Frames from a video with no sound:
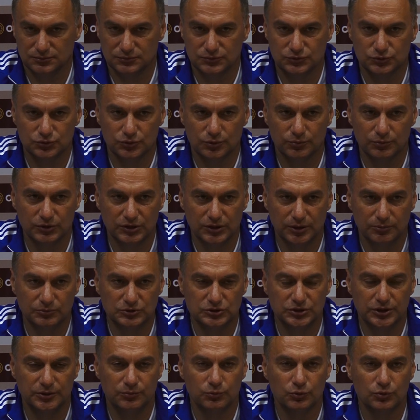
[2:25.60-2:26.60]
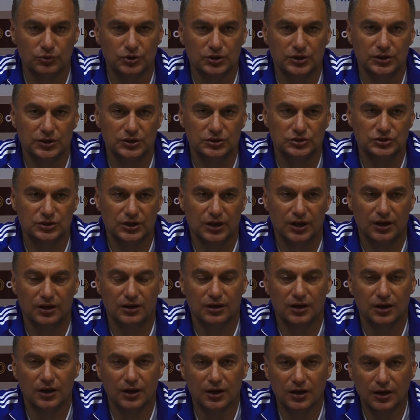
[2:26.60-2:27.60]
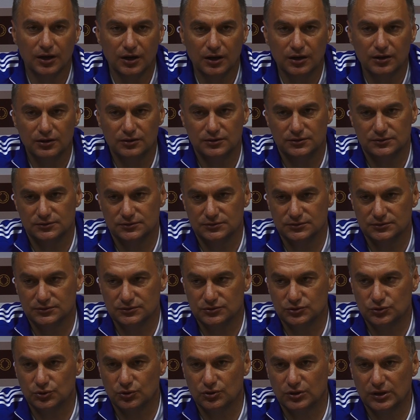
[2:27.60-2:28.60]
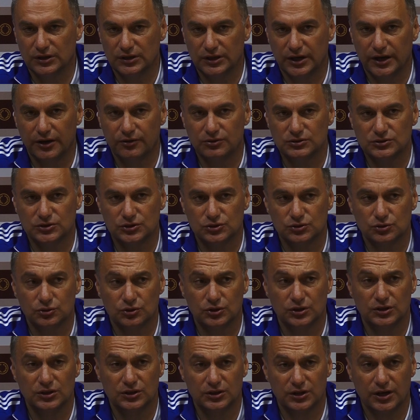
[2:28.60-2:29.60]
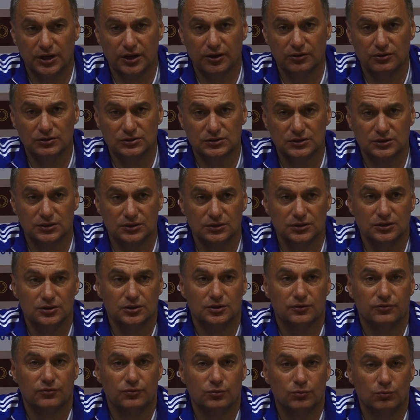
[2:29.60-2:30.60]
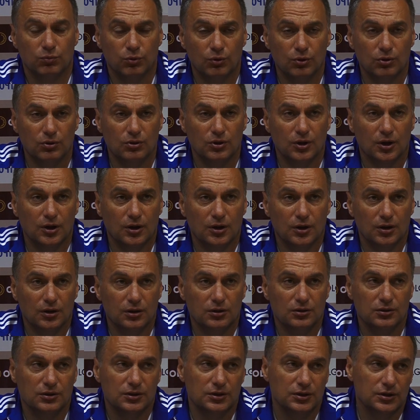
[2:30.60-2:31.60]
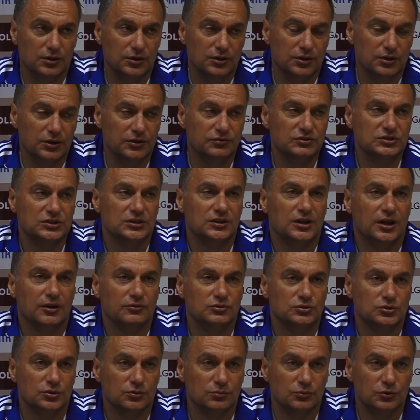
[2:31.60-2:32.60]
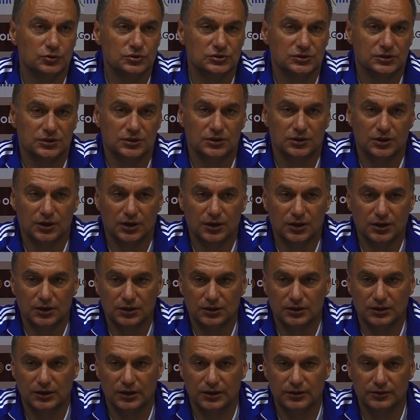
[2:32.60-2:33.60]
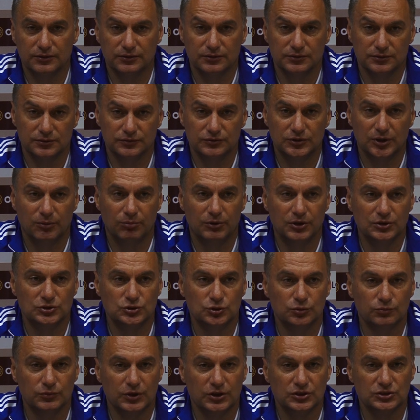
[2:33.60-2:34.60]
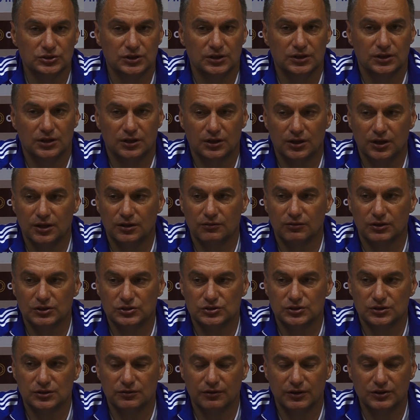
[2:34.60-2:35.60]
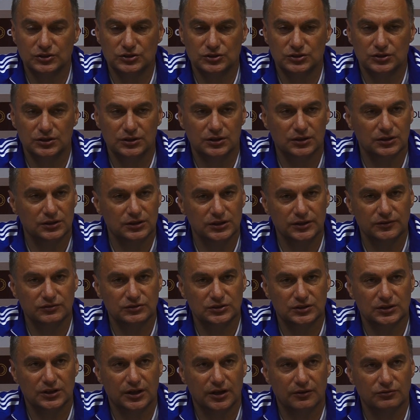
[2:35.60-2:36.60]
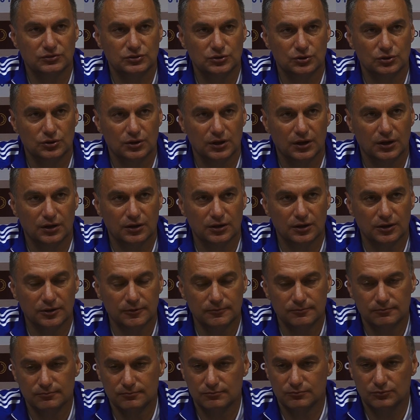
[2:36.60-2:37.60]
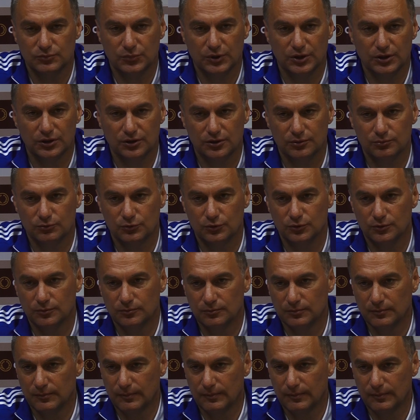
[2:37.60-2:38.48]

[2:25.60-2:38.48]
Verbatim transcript: чтобы там с трибун не кричали, э, что-то нравится, что-то не нравится. Это футбол, и не всегда все можно, как э, в таблице умножения, да, дважды два четыре. Не всегда все так. Поэтому